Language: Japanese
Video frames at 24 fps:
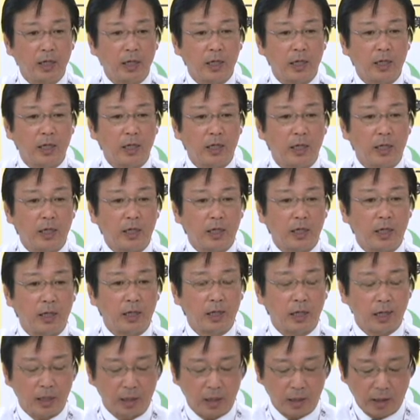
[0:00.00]

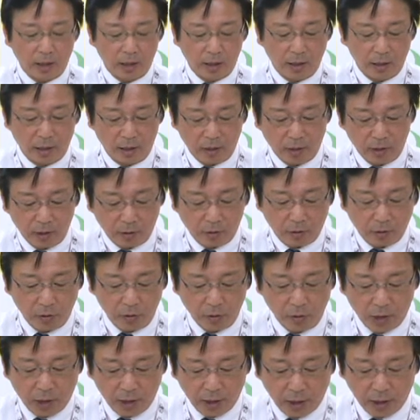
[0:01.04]
えー、こ
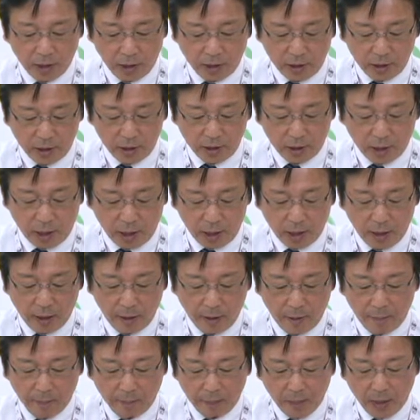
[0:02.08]
ういう形で、